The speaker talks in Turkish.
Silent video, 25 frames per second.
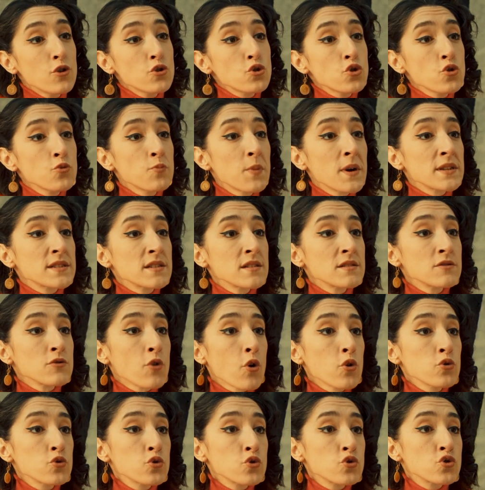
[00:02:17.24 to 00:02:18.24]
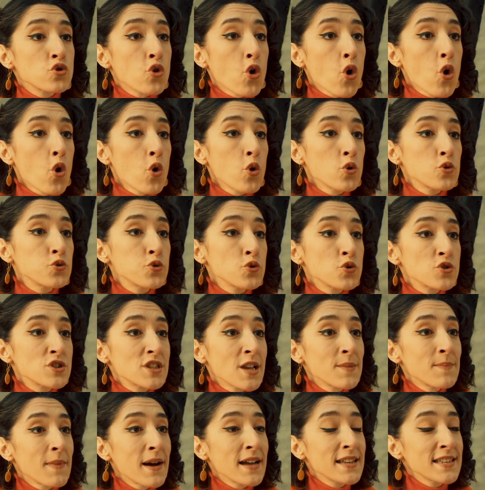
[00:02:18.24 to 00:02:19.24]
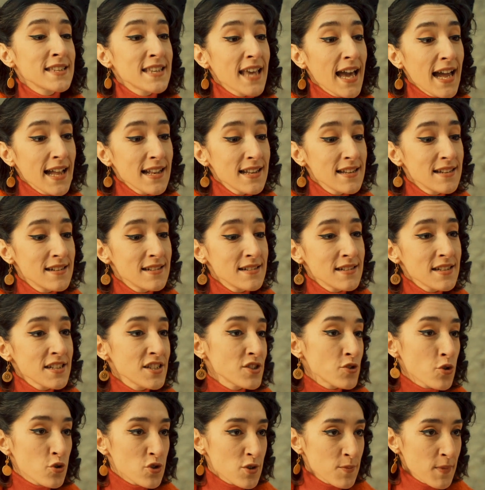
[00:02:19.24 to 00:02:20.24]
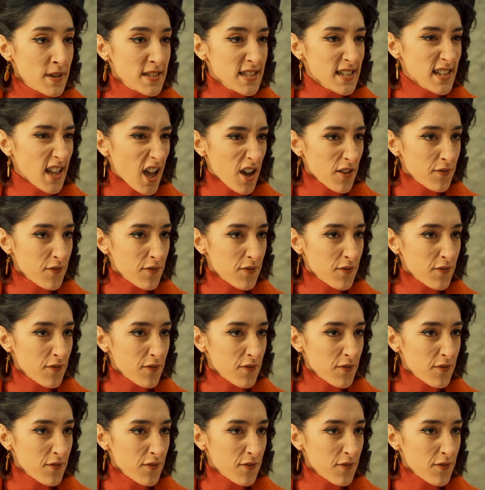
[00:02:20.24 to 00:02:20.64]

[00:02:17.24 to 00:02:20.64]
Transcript: Şubat'ın otuzu olduğu zaman gel işte o zaman seni